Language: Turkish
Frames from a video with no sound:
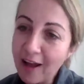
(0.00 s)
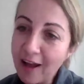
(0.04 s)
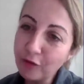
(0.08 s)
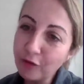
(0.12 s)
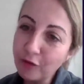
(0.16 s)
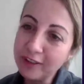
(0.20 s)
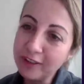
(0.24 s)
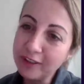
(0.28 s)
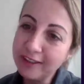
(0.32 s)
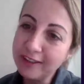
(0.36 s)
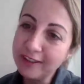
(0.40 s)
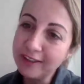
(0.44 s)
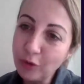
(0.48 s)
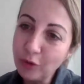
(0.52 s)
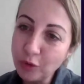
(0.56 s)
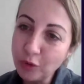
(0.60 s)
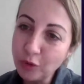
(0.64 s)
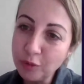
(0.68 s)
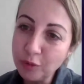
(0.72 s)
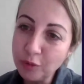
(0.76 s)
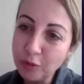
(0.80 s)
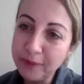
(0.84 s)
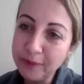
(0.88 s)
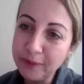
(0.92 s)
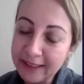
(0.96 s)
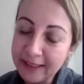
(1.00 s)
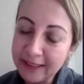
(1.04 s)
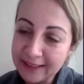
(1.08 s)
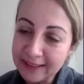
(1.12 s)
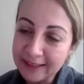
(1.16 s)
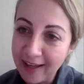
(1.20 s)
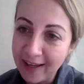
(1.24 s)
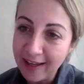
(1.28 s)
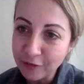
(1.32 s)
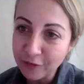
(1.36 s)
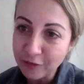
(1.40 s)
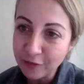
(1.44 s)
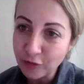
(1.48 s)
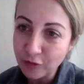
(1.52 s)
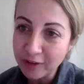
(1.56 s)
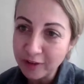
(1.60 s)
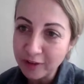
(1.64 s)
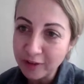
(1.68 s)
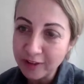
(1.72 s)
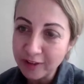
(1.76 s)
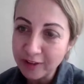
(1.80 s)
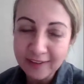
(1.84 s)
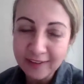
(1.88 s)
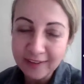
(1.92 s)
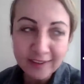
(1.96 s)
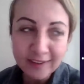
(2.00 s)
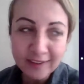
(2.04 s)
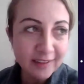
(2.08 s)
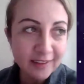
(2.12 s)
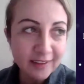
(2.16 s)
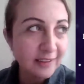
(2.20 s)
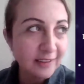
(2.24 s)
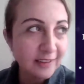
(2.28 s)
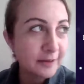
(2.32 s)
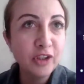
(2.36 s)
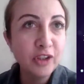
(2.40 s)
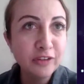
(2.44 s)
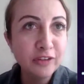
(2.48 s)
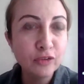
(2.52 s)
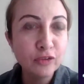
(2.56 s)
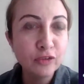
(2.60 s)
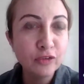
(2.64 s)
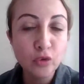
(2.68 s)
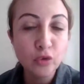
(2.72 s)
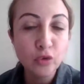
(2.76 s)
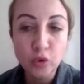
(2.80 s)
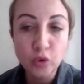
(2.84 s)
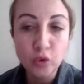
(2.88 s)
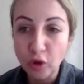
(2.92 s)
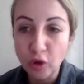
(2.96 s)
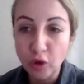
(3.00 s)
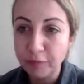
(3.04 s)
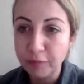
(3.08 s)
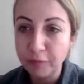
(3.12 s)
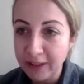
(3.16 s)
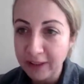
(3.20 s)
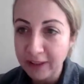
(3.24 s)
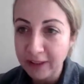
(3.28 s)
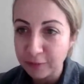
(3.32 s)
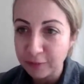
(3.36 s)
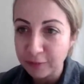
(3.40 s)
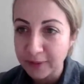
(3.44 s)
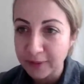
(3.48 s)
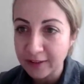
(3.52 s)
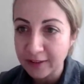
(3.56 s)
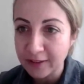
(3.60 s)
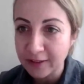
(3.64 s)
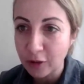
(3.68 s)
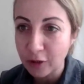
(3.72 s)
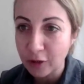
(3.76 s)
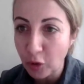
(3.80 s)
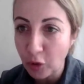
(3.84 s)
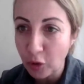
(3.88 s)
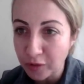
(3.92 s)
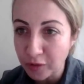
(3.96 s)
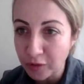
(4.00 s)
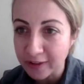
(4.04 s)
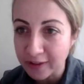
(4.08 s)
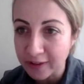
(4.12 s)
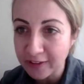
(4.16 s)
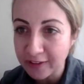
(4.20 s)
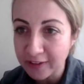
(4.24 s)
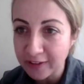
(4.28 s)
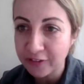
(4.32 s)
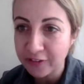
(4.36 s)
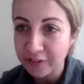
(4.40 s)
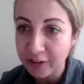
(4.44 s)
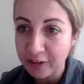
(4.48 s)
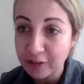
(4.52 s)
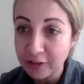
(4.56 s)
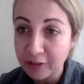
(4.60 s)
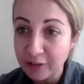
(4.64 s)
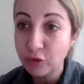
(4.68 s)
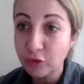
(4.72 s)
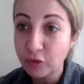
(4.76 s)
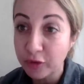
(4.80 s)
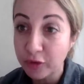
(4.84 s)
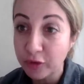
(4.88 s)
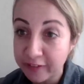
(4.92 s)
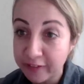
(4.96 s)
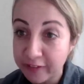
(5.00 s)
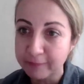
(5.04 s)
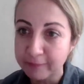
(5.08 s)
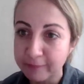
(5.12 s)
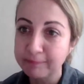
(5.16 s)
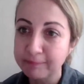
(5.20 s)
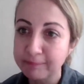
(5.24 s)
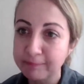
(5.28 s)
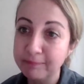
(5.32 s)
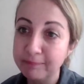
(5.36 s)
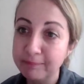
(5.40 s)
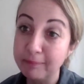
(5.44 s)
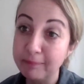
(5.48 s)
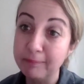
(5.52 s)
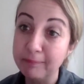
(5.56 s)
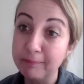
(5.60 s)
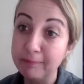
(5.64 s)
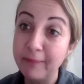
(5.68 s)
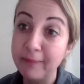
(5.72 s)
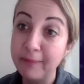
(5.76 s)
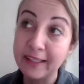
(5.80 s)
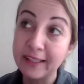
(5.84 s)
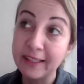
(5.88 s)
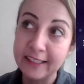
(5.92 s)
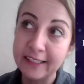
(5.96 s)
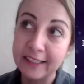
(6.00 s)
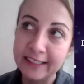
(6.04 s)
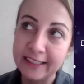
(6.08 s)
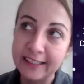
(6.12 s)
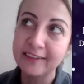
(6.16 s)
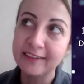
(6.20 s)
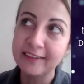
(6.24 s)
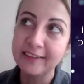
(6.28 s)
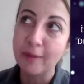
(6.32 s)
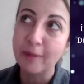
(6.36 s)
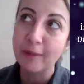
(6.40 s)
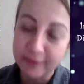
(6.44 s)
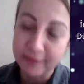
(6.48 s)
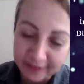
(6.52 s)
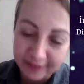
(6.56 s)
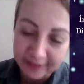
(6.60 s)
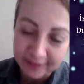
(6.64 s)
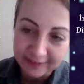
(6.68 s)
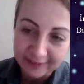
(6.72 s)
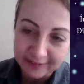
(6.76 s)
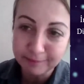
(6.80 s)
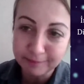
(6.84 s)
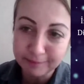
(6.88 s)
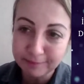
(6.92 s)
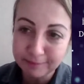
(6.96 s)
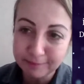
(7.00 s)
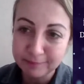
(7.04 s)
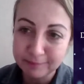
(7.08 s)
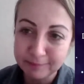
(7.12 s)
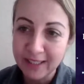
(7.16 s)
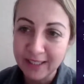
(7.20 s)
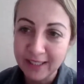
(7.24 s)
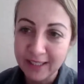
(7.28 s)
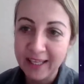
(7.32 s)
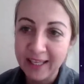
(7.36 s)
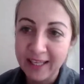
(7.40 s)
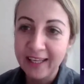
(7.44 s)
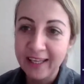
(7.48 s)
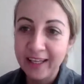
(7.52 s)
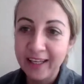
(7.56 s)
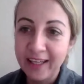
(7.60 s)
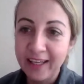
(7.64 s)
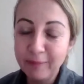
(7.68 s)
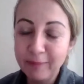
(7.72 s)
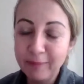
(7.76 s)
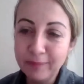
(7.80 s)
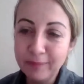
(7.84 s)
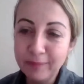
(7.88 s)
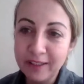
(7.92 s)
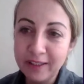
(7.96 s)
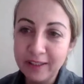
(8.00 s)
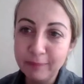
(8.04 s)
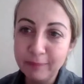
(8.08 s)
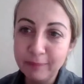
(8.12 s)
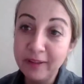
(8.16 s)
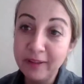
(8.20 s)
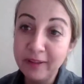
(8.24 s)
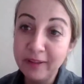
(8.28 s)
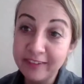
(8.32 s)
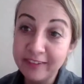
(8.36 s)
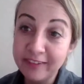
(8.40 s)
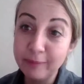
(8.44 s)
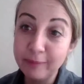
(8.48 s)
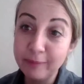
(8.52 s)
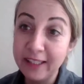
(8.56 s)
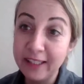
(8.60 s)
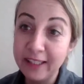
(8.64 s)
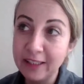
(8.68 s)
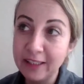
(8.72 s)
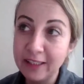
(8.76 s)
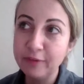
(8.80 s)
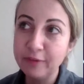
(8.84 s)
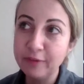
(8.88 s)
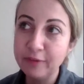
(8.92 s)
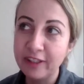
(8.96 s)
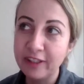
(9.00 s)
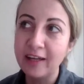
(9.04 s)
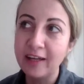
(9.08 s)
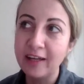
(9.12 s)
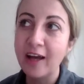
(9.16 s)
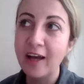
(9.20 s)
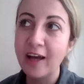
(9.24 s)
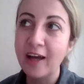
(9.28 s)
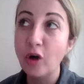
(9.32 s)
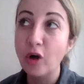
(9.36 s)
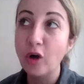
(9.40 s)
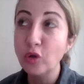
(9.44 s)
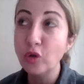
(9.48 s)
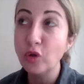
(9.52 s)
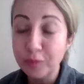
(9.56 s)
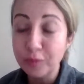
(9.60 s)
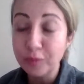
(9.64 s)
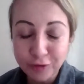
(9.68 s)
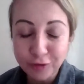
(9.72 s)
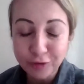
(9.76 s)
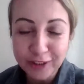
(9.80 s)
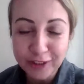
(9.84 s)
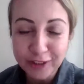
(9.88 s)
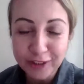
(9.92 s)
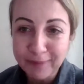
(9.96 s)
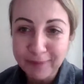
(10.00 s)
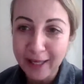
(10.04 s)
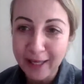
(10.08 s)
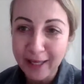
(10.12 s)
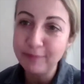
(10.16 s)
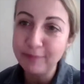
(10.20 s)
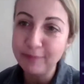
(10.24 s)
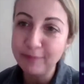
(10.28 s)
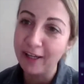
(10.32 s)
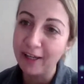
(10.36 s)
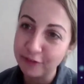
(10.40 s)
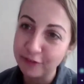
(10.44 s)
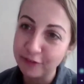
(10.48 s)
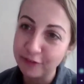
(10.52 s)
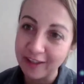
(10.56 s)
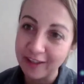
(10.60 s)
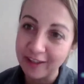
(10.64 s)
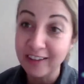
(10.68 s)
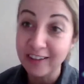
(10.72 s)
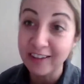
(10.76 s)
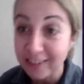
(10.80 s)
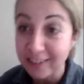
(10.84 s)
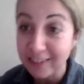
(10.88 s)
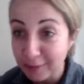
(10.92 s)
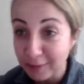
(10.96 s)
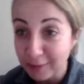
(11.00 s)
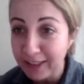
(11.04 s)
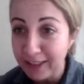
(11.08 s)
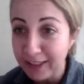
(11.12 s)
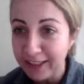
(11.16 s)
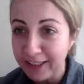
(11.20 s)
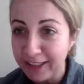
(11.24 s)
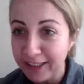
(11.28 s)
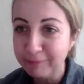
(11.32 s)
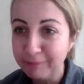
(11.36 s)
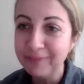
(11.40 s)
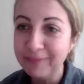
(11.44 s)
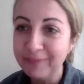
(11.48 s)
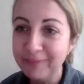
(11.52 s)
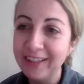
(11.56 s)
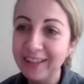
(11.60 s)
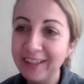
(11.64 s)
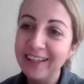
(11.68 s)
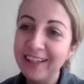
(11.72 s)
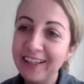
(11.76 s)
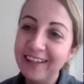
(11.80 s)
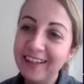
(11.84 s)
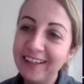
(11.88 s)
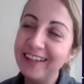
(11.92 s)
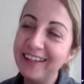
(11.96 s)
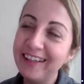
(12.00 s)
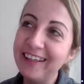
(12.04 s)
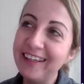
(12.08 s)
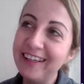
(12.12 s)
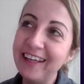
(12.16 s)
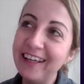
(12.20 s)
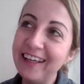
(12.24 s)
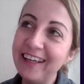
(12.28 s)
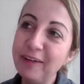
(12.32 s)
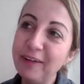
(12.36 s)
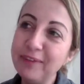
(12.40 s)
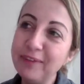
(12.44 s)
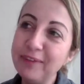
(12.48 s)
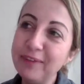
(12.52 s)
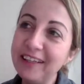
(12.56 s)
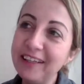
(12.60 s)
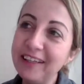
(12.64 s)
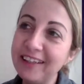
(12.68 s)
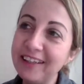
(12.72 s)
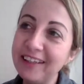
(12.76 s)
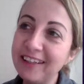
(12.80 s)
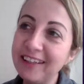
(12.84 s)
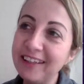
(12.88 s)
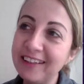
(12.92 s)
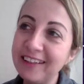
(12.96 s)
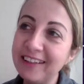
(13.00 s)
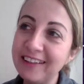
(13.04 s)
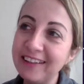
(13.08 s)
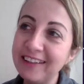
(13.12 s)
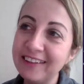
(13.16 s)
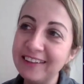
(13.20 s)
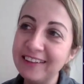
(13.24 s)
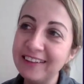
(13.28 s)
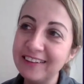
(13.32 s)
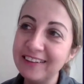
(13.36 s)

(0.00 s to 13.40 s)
Daha sonra dil okulu bittikten sonra da Greenwich School of Management'da Londra'da Travel Tourism'e kayıt yaptırdım. Hem e, mesleğimle ilgili bir şeyler daha okumuş olayım, hem birazcık daha kalabileyim, e, hem de e,